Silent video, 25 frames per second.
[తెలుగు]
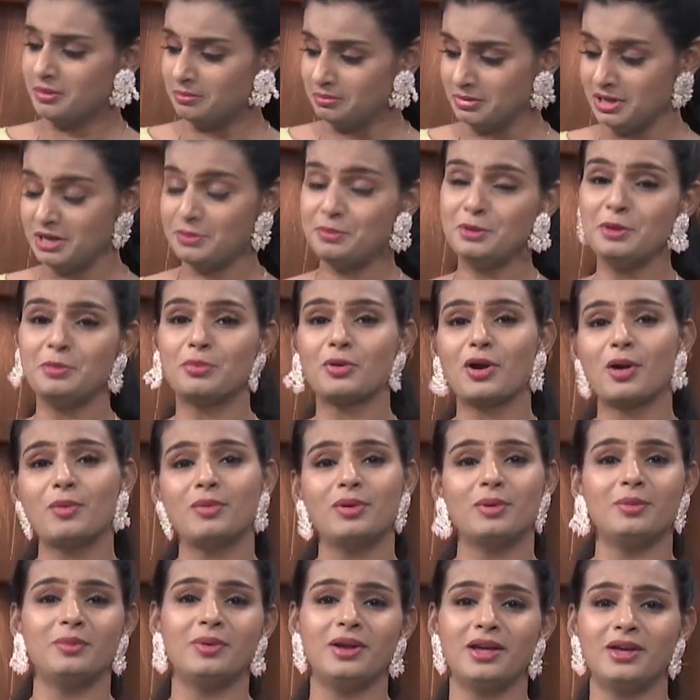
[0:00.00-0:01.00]
బీపీ
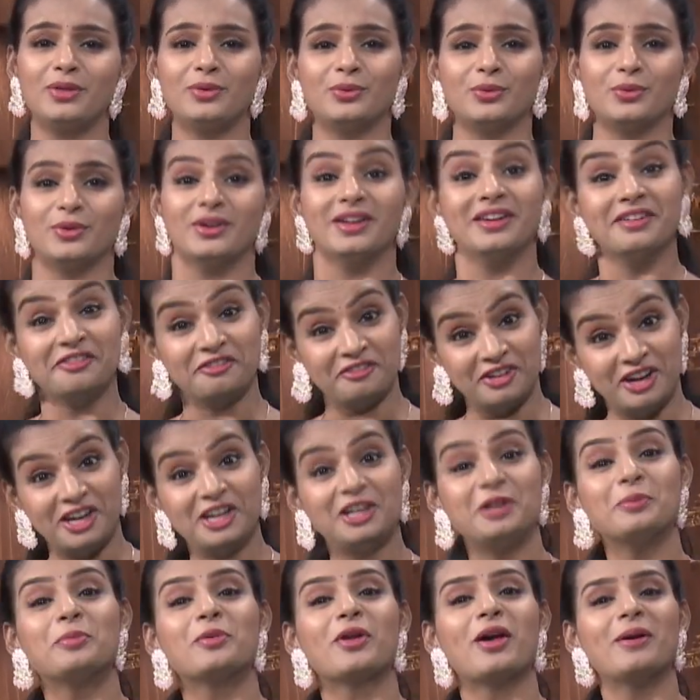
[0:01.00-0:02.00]
ప్రాబ్లం లేదు
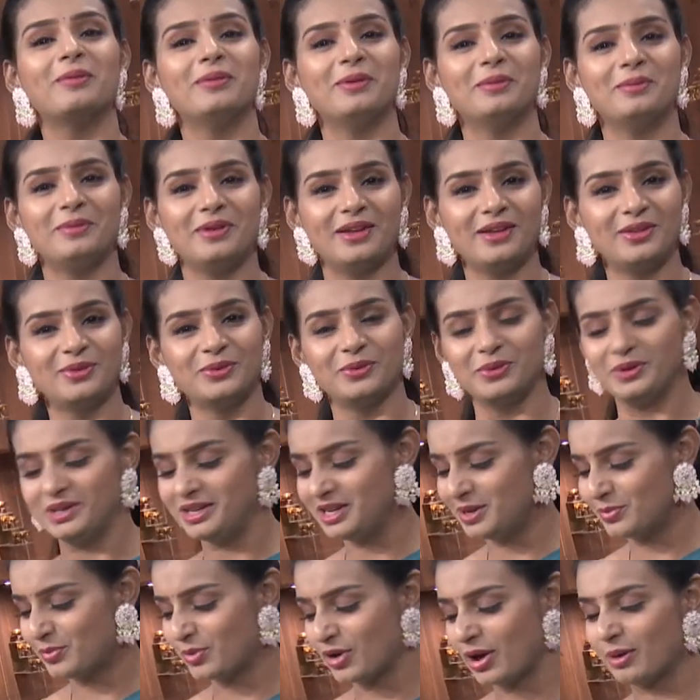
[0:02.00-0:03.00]
వెయిట్ ప్రాబ్లం లేదు
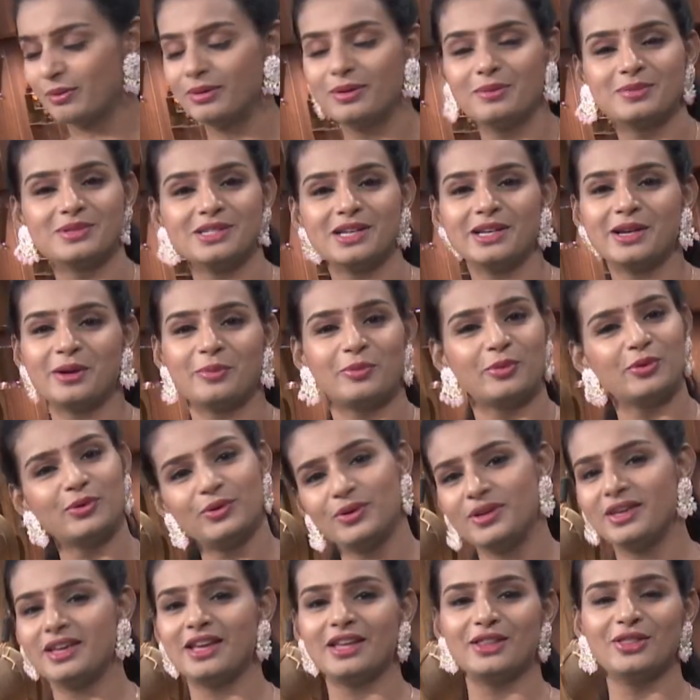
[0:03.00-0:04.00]
ఇన్ని ప్రాబ్లమ్స్ లేనప్పుడు
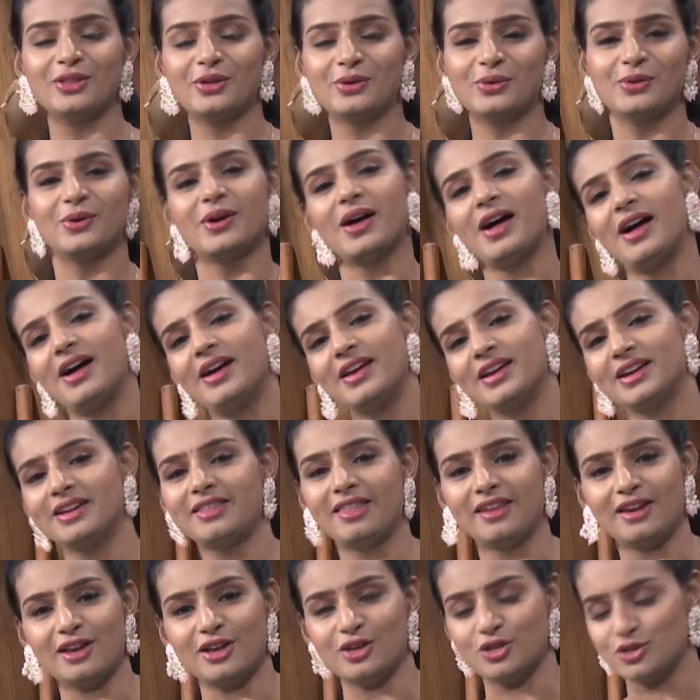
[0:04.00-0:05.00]
ఇంకెందుకు హాయిగా
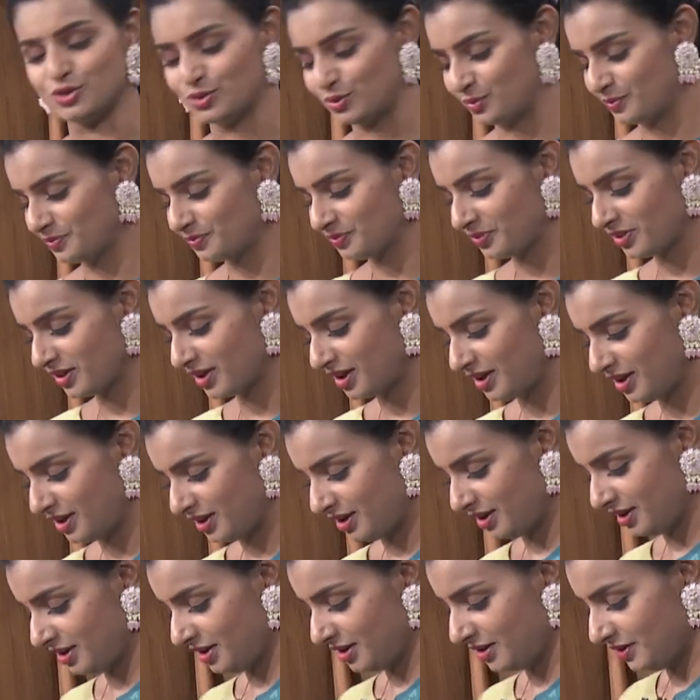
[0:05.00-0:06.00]
తినేయచ్చు
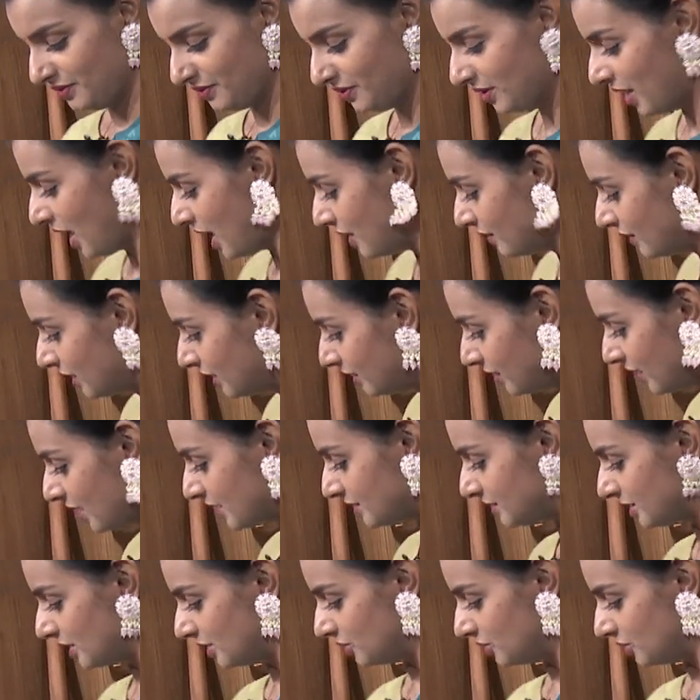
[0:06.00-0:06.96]
ఆవాలు కాస్త